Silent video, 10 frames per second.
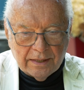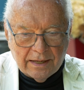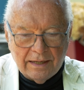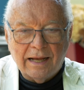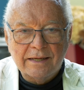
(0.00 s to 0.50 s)

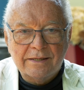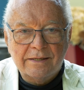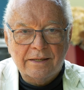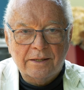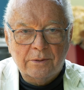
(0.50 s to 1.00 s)

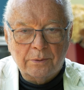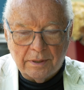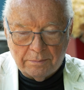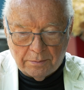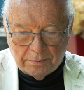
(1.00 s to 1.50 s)
klas,
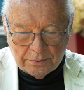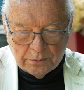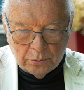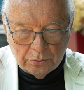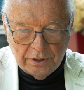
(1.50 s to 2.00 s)
które po
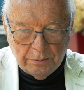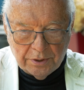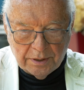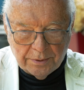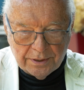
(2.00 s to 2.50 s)
prostu
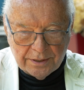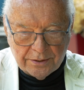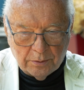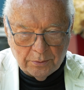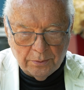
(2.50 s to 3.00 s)
różniły się między
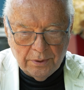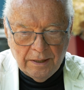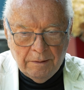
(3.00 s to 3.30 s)
sobą.